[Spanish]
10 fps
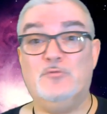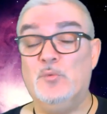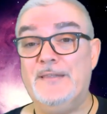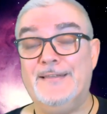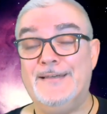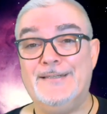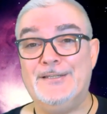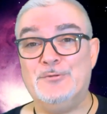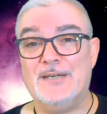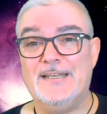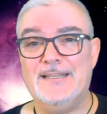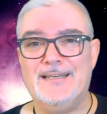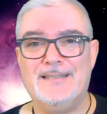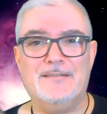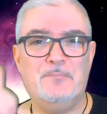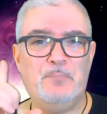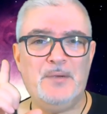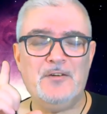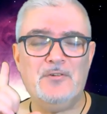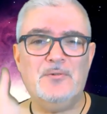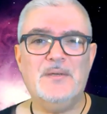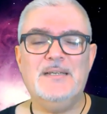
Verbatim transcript: tu vida, de tu realidad, pero